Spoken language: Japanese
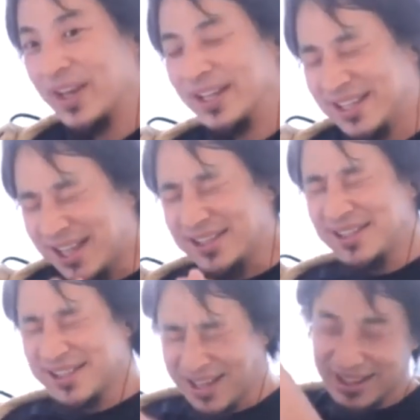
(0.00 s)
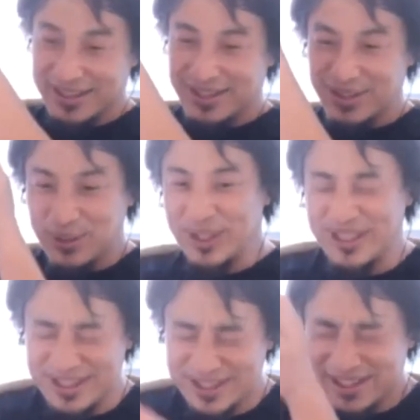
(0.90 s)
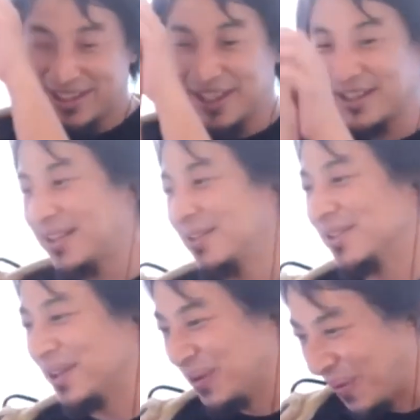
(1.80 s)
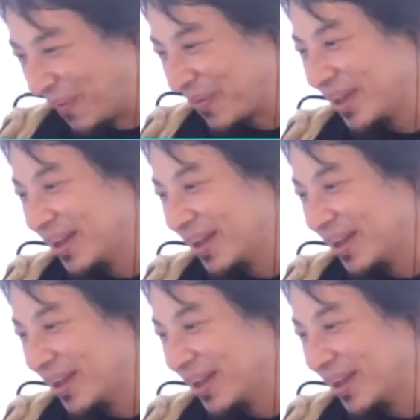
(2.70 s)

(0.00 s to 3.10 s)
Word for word: 東出さんがすごい必死にやってるんですけど、